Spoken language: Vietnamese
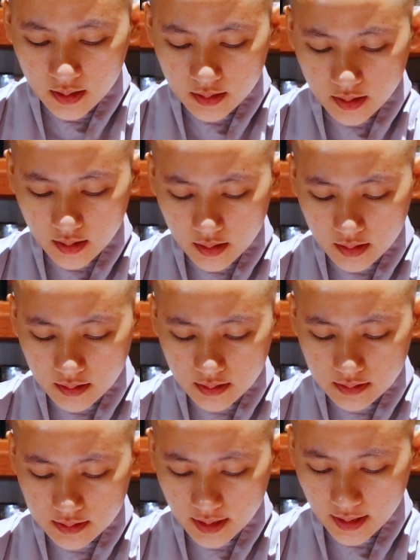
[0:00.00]
kể
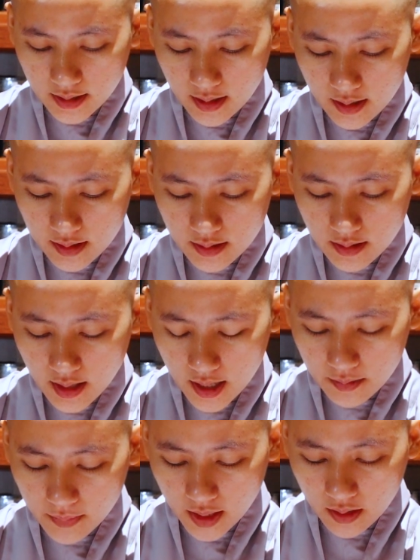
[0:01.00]
từ ngày ấy hai
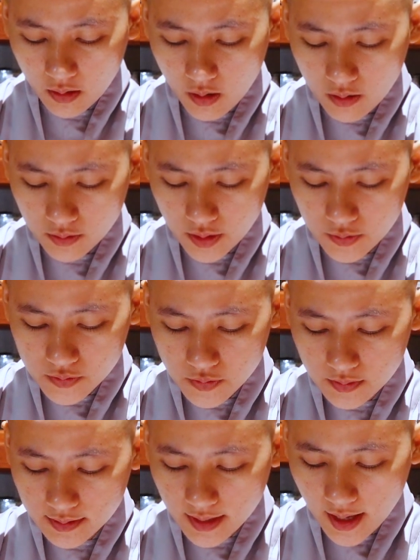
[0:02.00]
mẹ con đều xuất
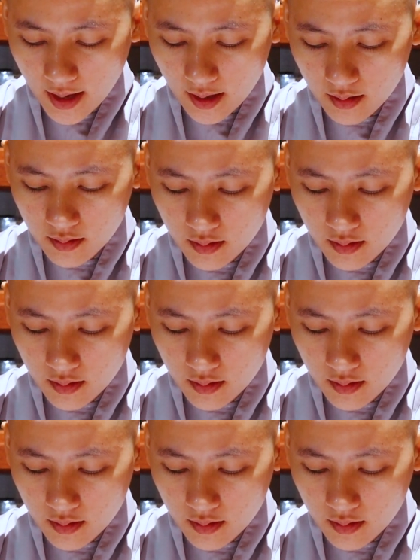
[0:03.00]
gia